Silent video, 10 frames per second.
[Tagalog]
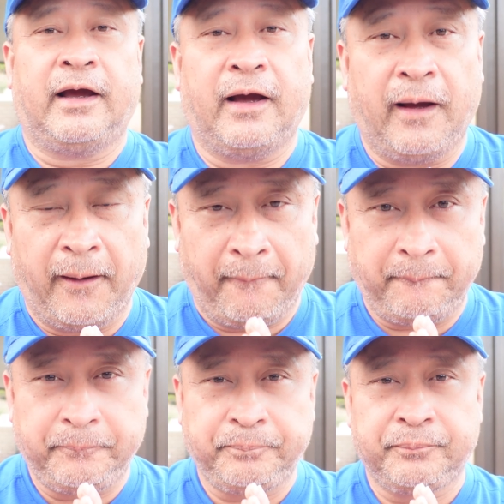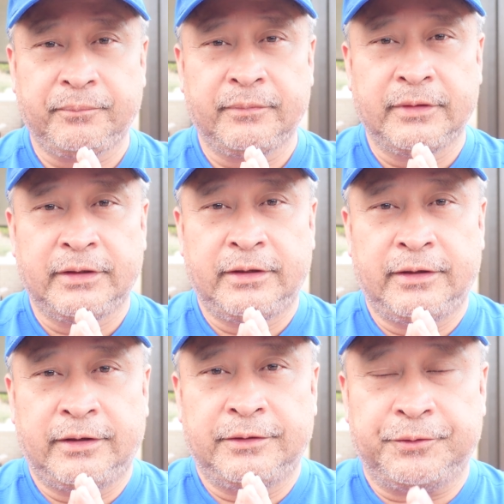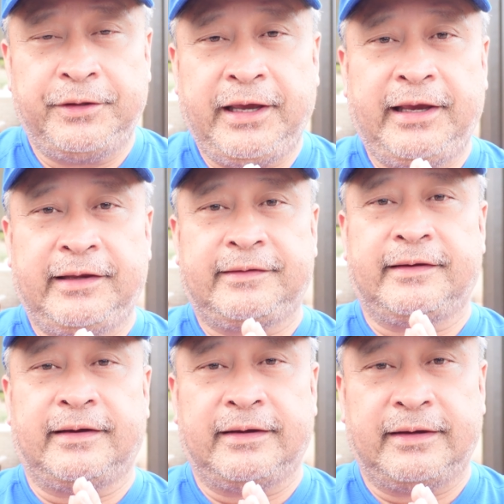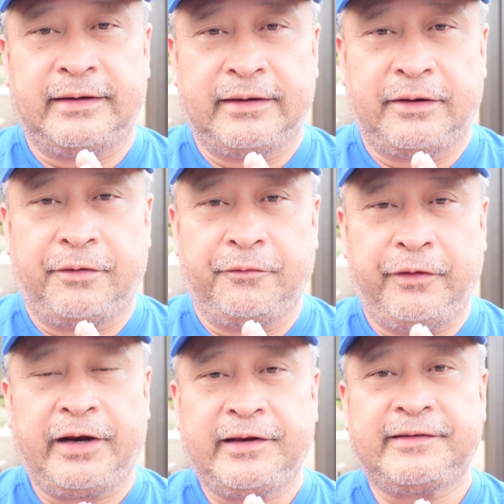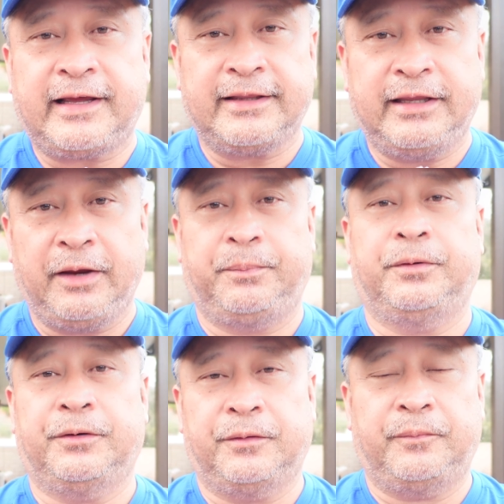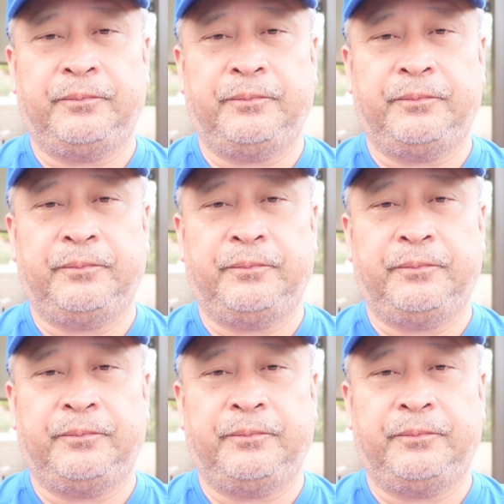Um, today is a very sad day po.